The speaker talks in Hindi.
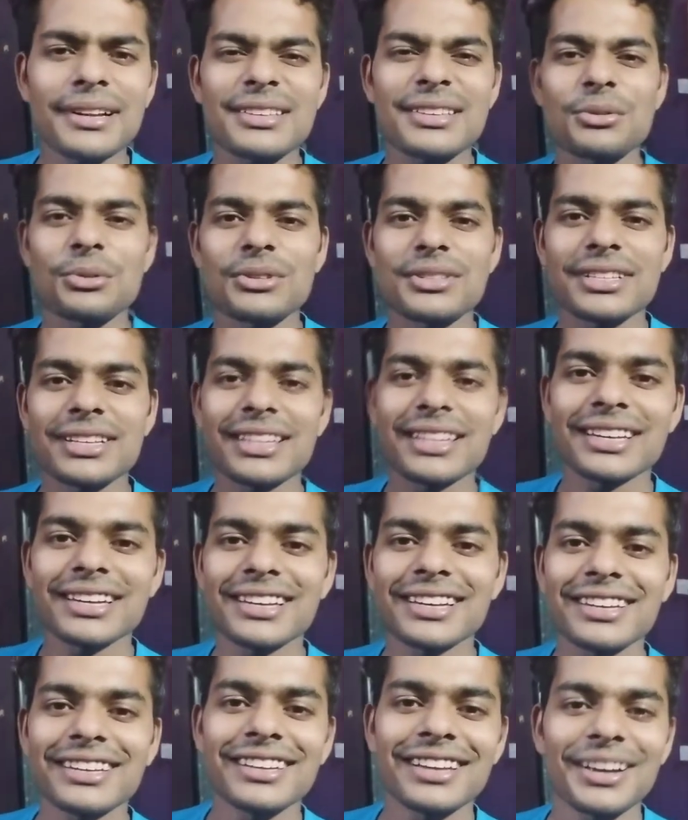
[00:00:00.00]
बाद सोचते
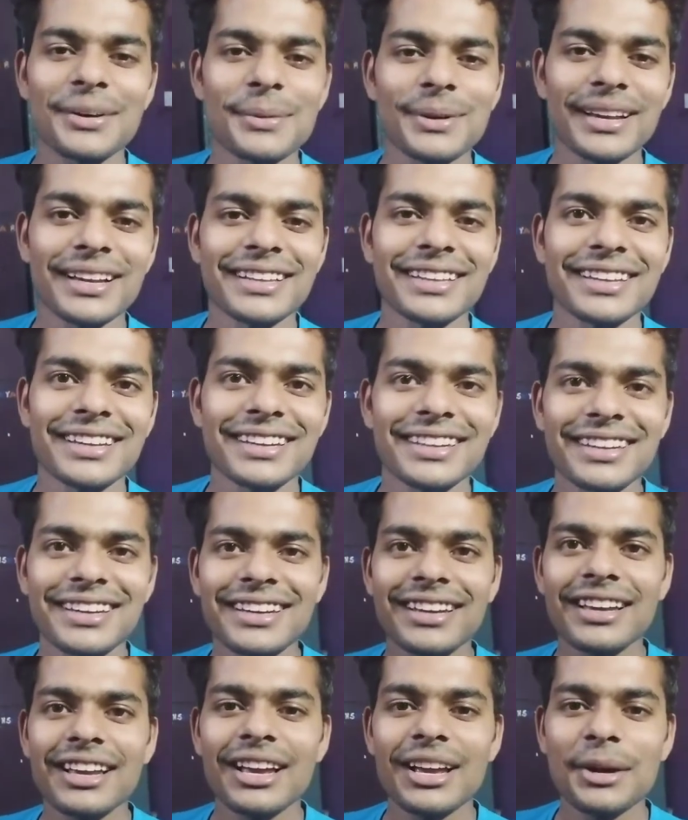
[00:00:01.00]
हैं क्या बनाते
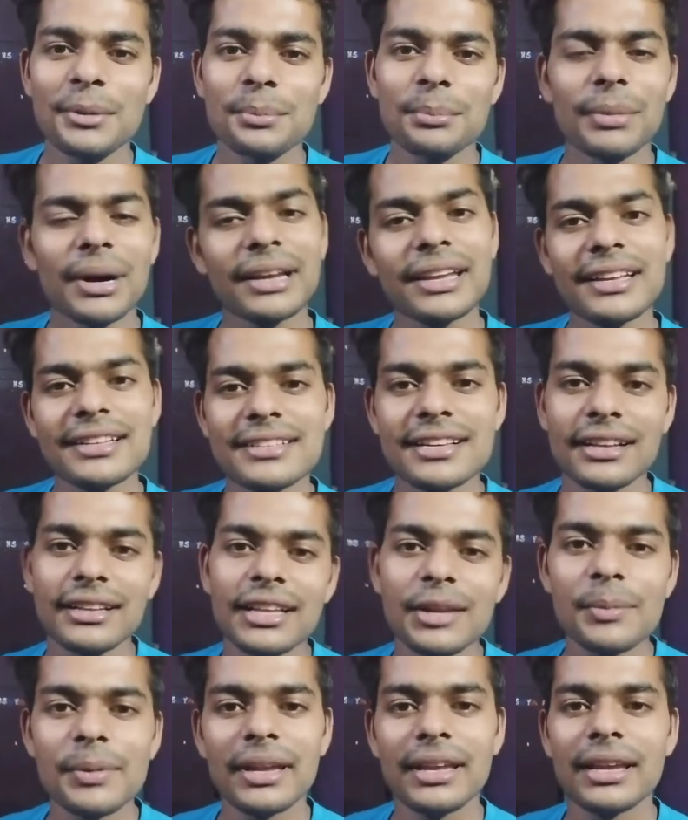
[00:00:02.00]
हैं बाकी
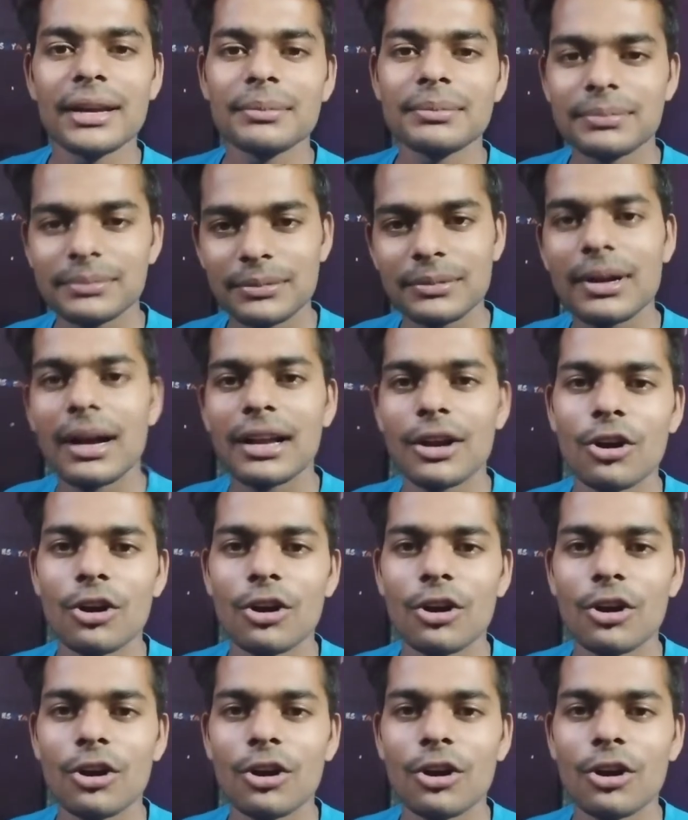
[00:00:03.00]
जल्दी में ही अब